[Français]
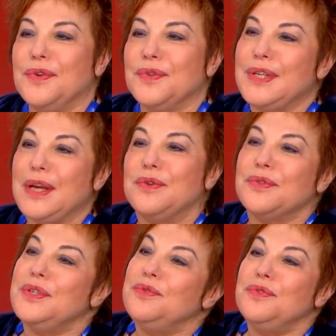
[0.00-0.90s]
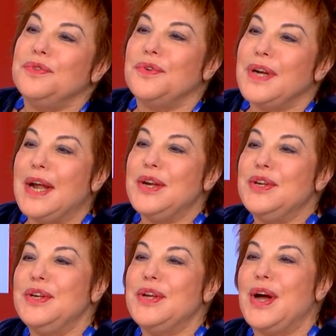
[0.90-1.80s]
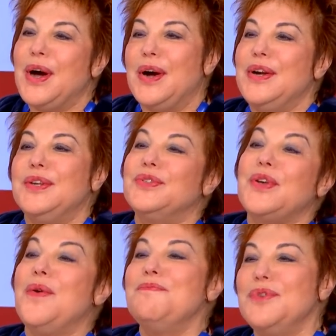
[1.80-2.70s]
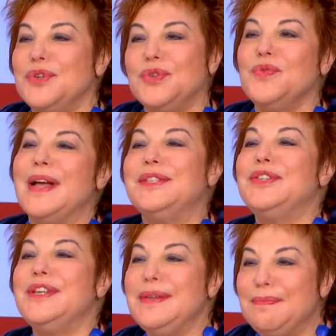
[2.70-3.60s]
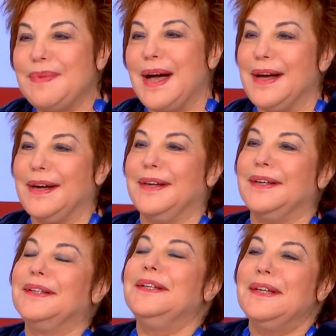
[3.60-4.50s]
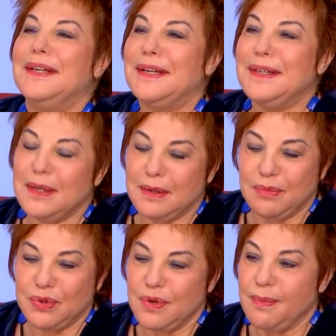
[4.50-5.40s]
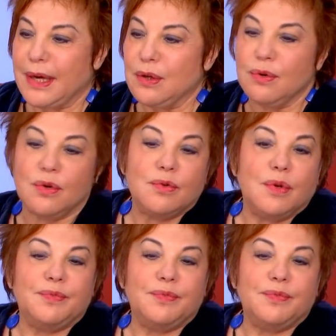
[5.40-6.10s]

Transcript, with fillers: Conseil constitutionnel, il y a les hommes choisis par euh, euh M. Macron.